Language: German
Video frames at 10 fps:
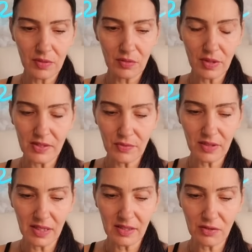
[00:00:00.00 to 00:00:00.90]
Oder es
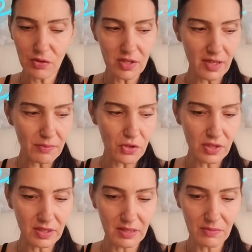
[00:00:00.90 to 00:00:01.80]
wird einen neuen
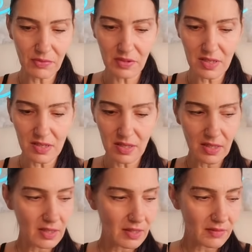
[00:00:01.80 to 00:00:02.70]
Abschnitt geben für dich.
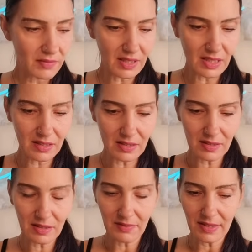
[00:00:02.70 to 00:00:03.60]
Wir gehen hier in
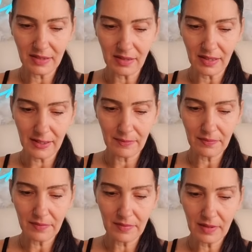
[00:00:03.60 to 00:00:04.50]
die Welt rein.
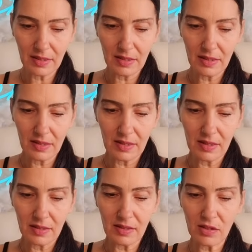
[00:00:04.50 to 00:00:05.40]

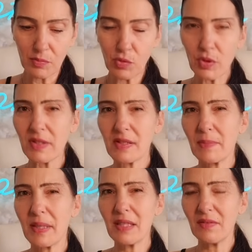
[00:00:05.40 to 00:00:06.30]
Eine Geburt ist
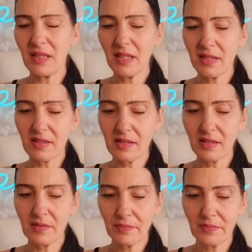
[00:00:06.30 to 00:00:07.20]
bei den
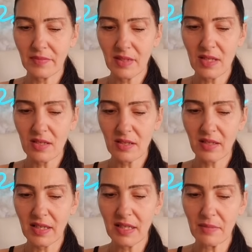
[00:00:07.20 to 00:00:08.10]
wenigsten. Ich
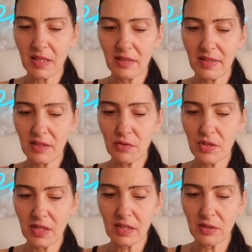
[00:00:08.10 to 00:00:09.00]
kenne ja mittlerweile durch
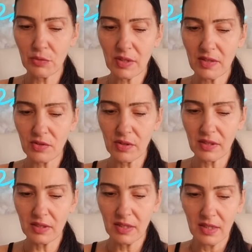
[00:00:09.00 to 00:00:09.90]
die Analytics eure